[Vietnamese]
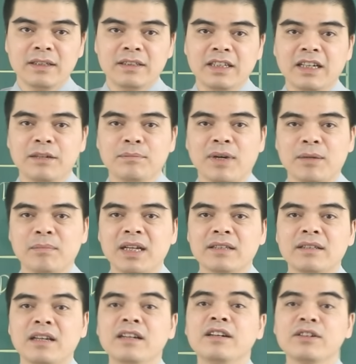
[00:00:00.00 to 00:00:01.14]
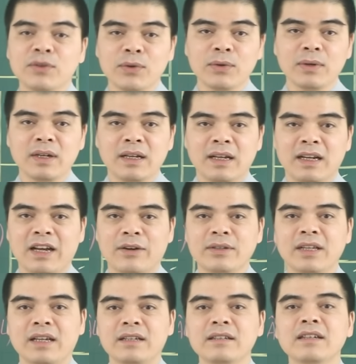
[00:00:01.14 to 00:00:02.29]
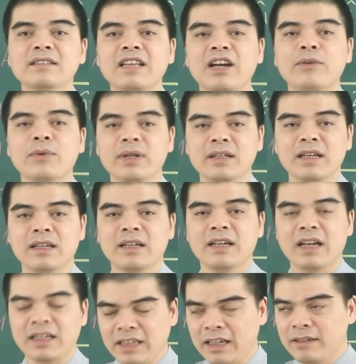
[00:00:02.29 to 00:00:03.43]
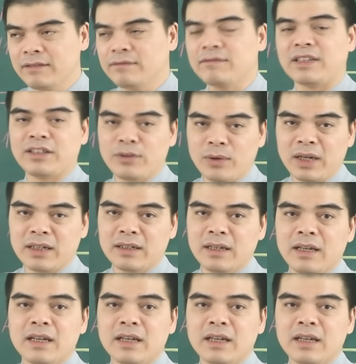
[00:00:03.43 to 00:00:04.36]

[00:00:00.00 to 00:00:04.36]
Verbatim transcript: chỉ cần bản mệnh thấy hứng thú là có thể đưa ra quyết định khá nhanh và dứt khoát,